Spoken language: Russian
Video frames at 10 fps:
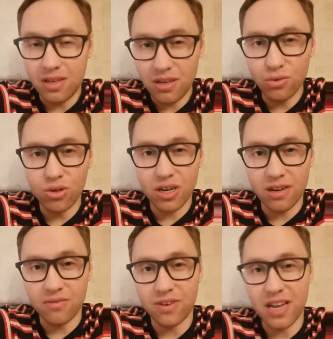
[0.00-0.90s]
И
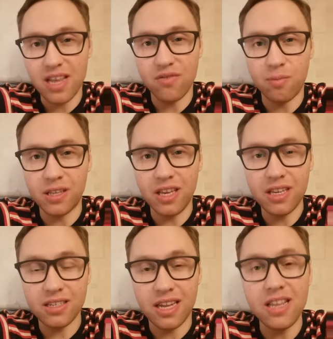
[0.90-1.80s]
уже входя в
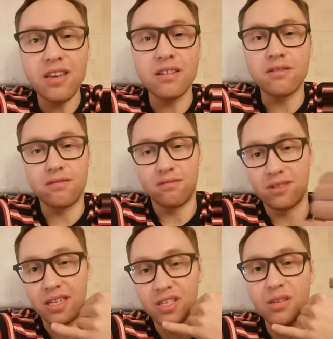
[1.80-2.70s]
подъезд, они
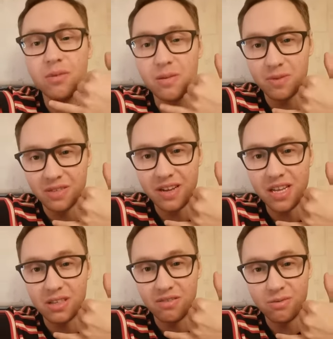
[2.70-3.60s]
должны были
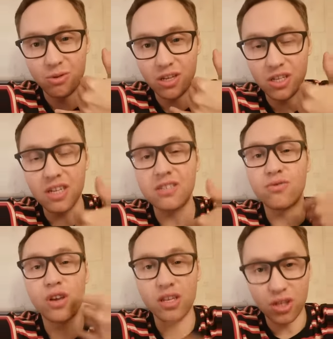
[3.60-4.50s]
позвонить своему
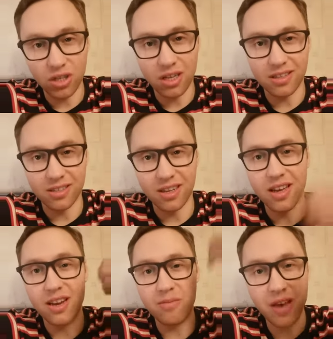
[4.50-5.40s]
начальству и
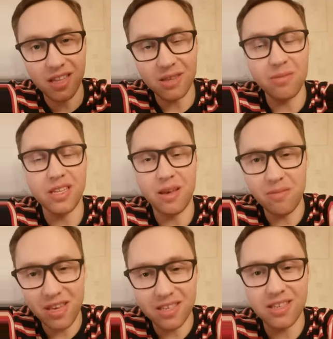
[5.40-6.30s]
отчитаться. Ребята, мы на
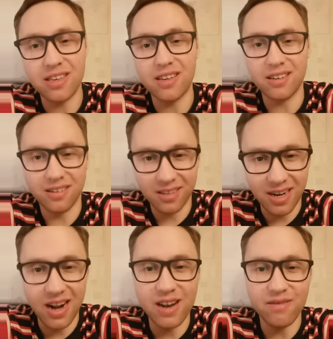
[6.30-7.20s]
месте,
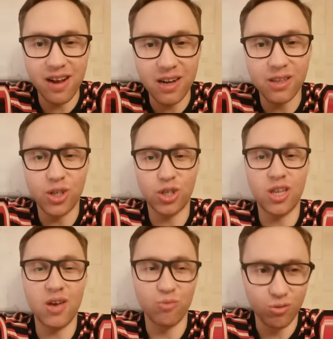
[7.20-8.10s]
тролливали,
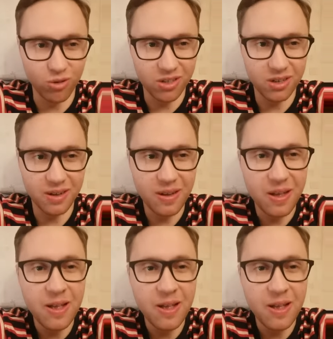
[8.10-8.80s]
начинаем обыск.